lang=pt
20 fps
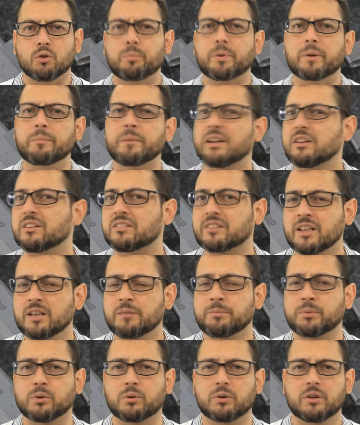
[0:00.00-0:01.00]
No primeiro
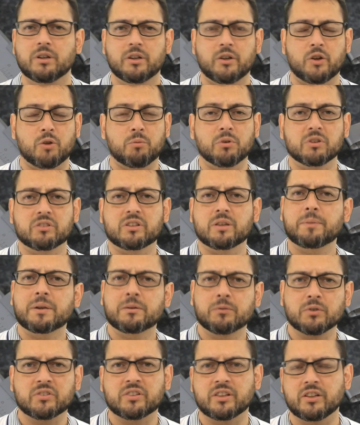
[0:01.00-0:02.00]
exemplo, eu mostrei
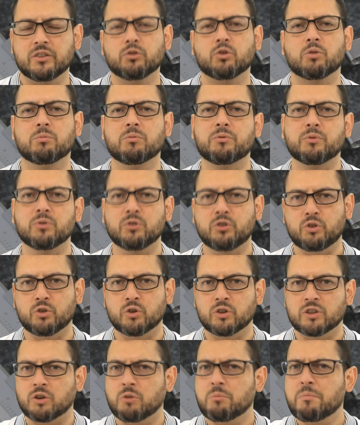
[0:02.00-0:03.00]
para vocês como
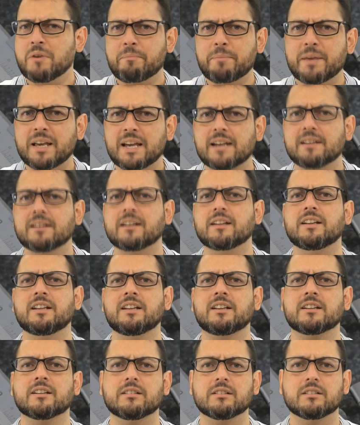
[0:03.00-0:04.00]
funciona uma pequena
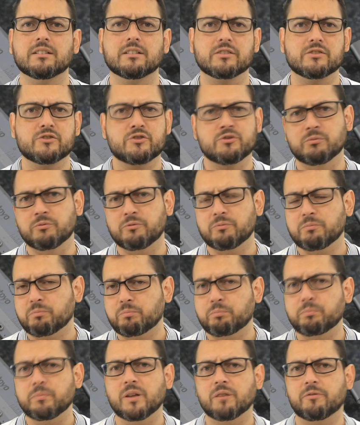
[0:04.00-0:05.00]
linha de um
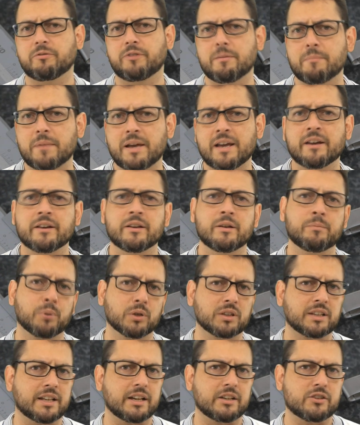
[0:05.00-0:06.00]
FEMEA
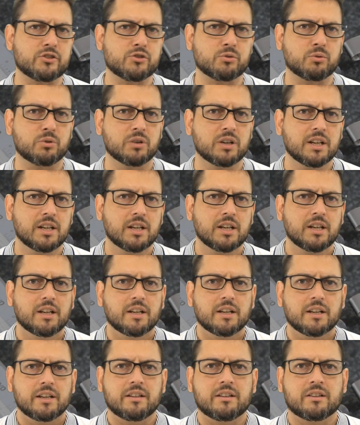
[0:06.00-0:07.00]
hipotético.
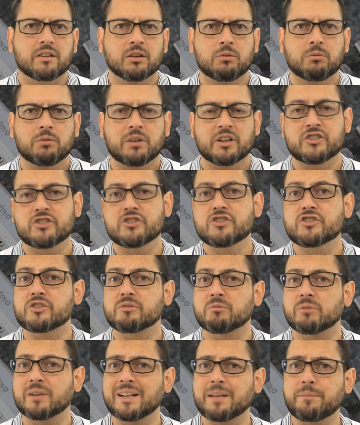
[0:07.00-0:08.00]
Então, a gente
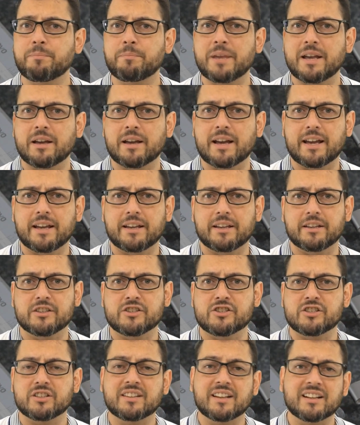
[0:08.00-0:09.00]
tinha um
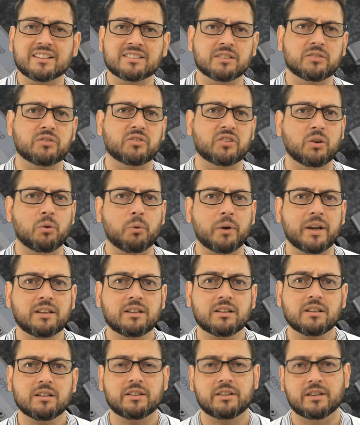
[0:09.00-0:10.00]
NPR de
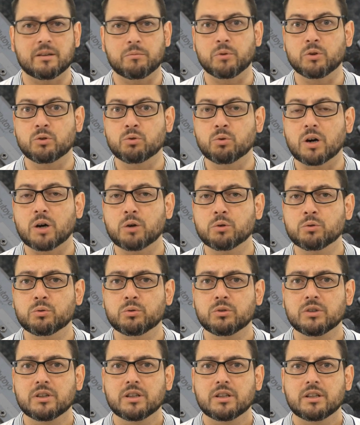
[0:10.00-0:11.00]
350, que é muito
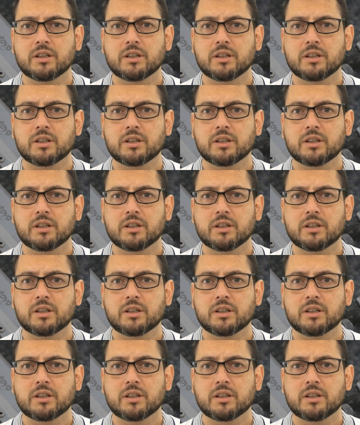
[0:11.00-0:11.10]
alto,